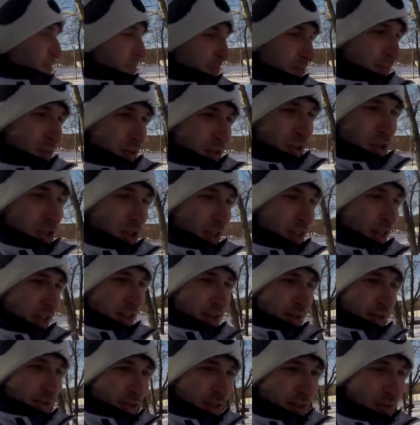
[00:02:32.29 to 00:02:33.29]
Потому что на
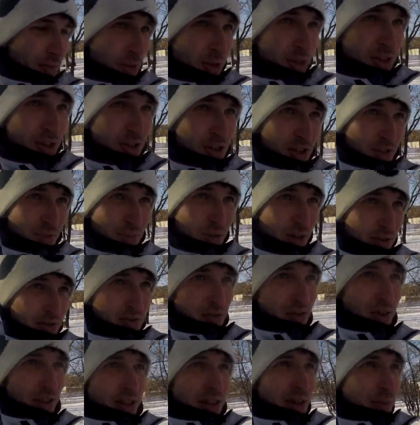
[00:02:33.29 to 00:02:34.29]
карте у нас в приложении была
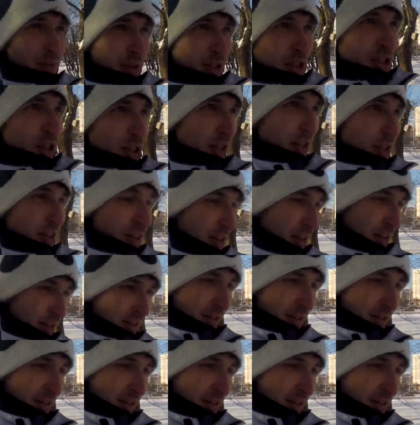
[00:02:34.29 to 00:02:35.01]
всего одна площадка,